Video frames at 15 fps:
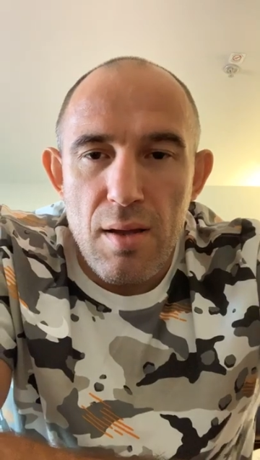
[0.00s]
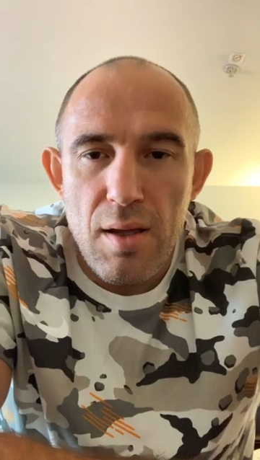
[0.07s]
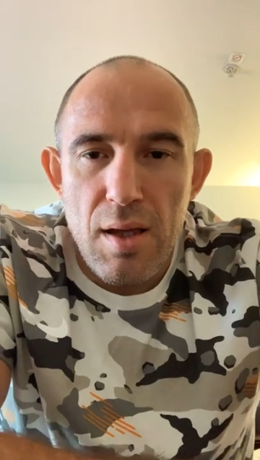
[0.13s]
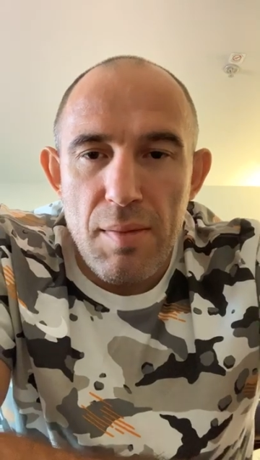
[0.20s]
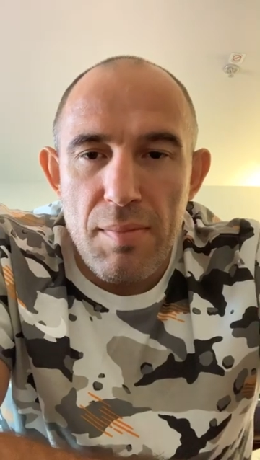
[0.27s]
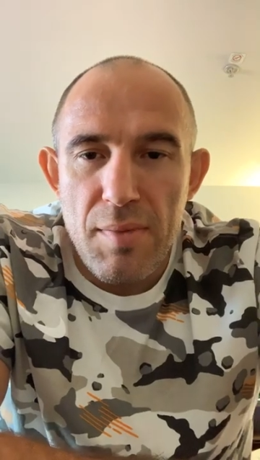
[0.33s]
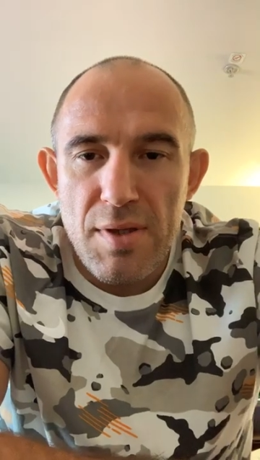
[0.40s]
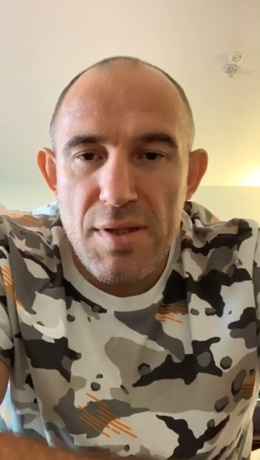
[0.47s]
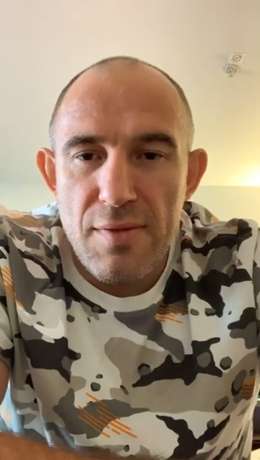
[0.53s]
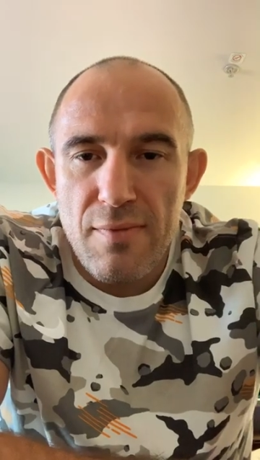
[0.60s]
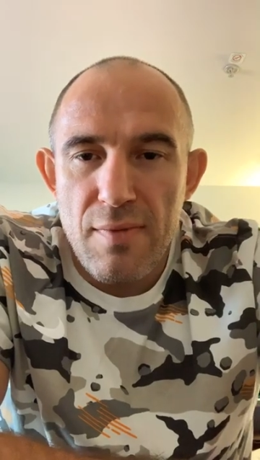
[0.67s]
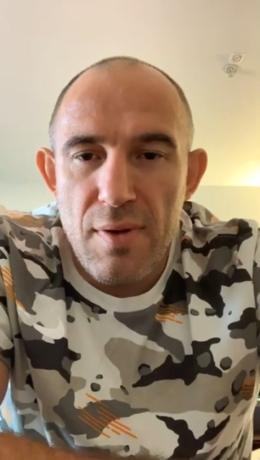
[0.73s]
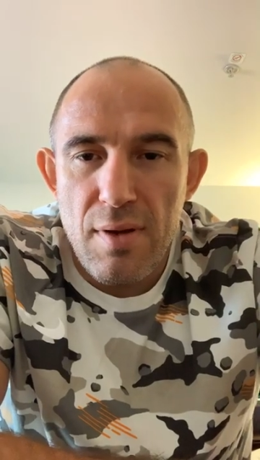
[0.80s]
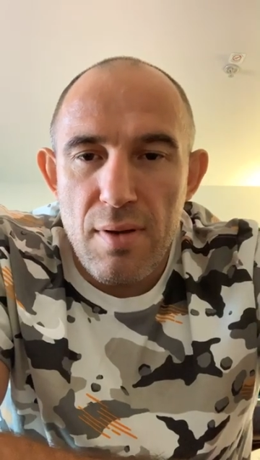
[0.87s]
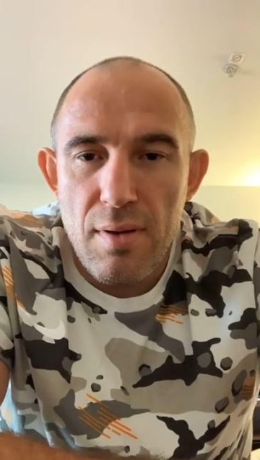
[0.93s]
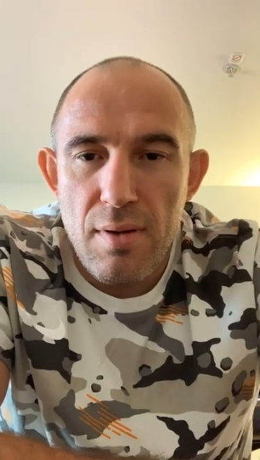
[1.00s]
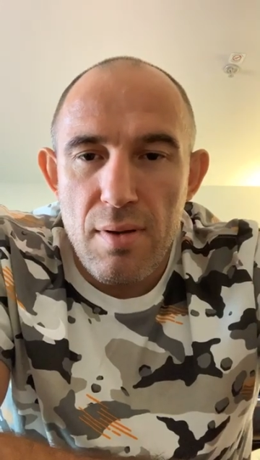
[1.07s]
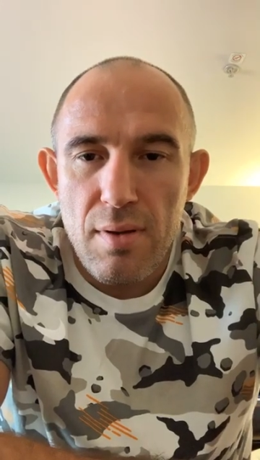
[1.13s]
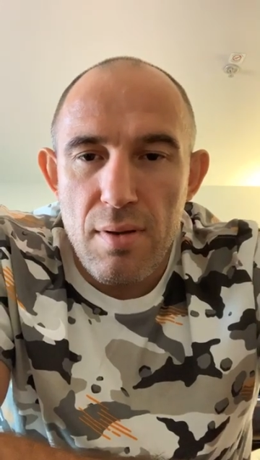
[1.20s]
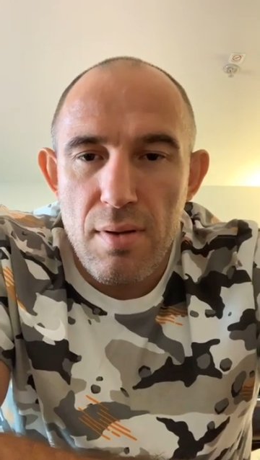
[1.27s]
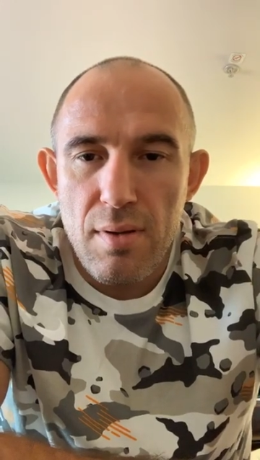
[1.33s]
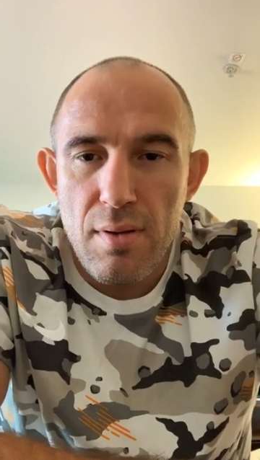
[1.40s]
МСВ
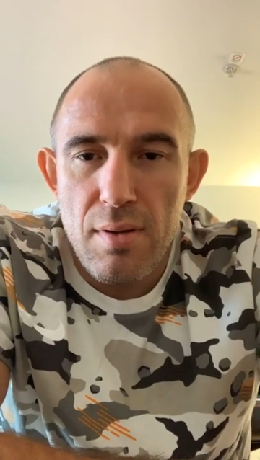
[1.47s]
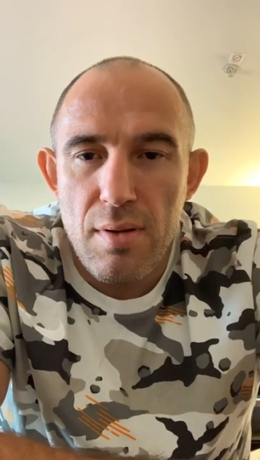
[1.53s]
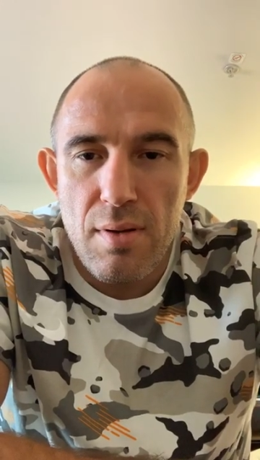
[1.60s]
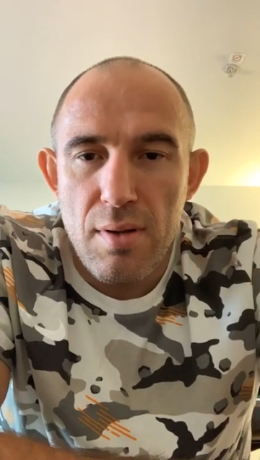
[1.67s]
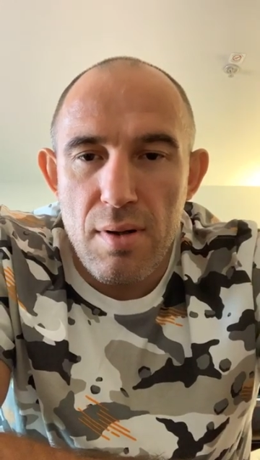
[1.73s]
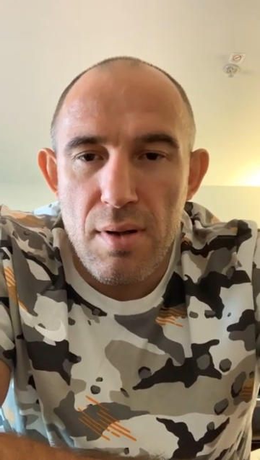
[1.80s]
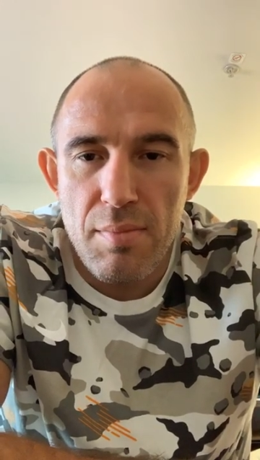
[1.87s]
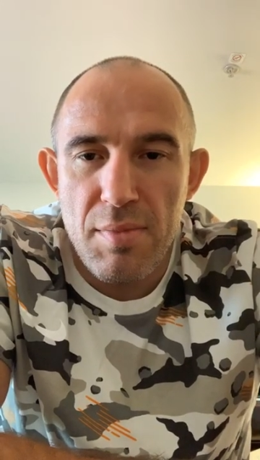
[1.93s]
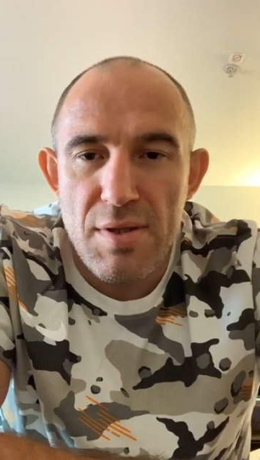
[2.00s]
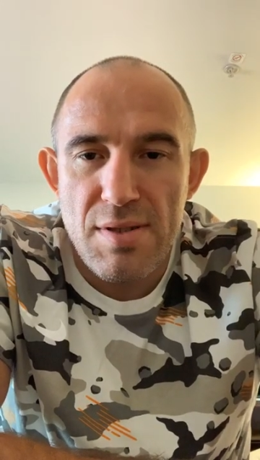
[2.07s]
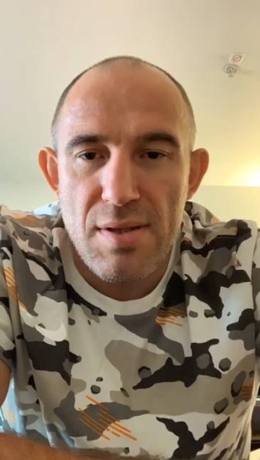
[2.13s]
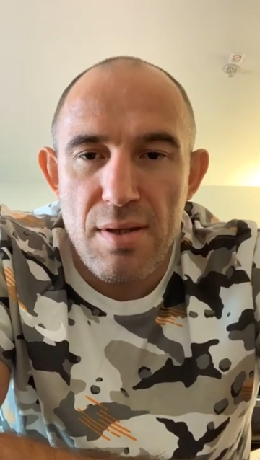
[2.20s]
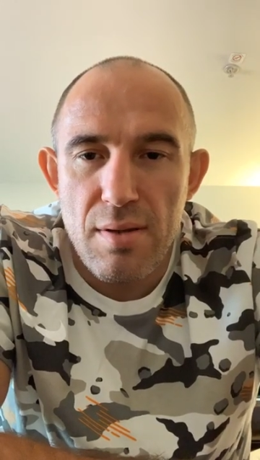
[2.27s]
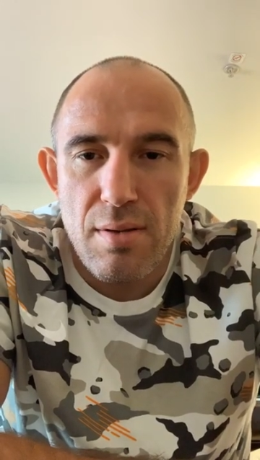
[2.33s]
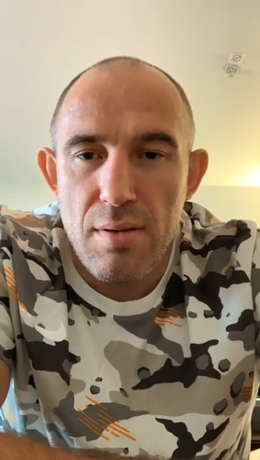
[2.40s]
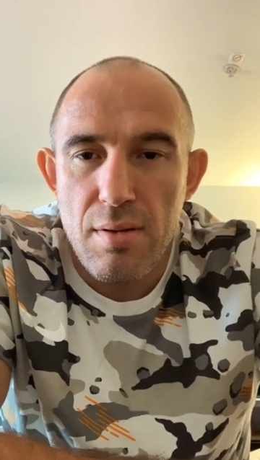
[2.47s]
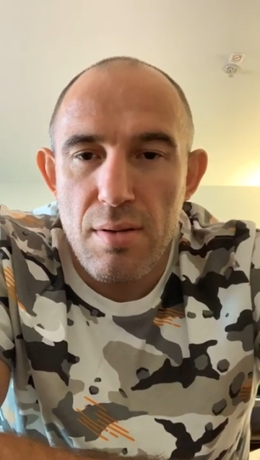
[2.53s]
Рамазан.